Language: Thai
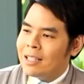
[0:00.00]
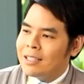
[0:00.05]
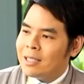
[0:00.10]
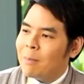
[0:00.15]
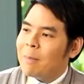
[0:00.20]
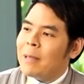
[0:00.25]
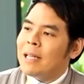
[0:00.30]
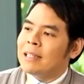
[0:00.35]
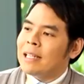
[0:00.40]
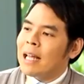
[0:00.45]
จ
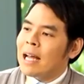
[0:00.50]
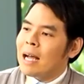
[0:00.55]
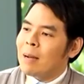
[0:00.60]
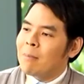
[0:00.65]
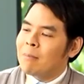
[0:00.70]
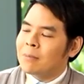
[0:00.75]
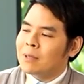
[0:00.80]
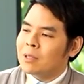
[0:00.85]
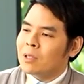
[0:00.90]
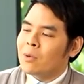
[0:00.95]
จะเป็นตาม
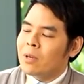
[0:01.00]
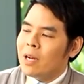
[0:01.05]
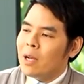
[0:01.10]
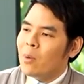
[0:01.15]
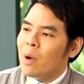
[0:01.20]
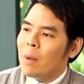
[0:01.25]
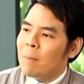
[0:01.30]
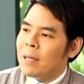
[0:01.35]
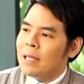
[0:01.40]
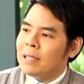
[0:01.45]
ต้องเรีย
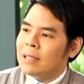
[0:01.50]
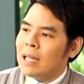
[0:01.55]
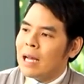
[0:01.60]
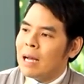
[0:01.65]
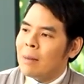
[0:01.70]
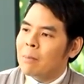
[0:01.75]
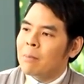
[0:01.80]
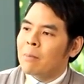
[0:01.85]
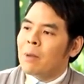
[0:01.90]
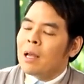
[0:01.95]
กว่าเป็น
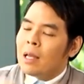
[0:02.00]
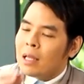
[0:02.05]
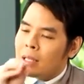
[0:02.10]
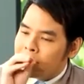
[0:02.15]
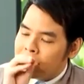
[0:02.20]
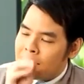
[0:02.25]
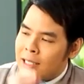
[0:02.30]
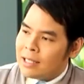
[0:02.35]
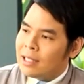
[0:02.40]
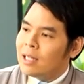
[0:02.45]
ตาม
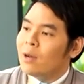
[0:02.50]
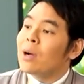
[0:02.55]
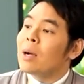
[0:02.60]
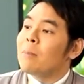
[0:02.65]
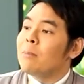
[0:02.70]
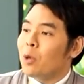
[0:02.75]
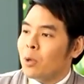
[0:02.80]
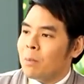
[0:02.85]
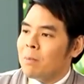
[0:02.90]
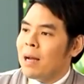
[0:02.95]
สิ่งที่เขา
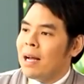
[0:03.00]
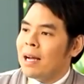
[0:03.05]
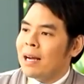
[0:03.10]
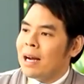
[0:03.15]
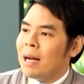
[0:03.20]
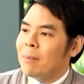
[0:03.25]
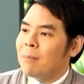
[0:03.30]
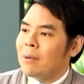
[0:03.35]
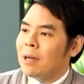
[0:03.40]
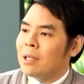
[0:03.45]
กำหนดมา
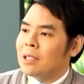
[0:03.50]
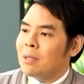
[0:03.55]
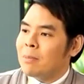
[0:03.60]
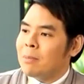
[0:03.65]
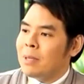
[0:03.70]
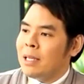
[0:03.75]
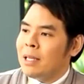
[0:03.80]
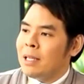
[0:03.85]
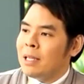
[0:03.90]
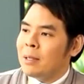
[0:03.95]
ครับเราจะ
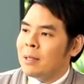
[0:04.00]
มี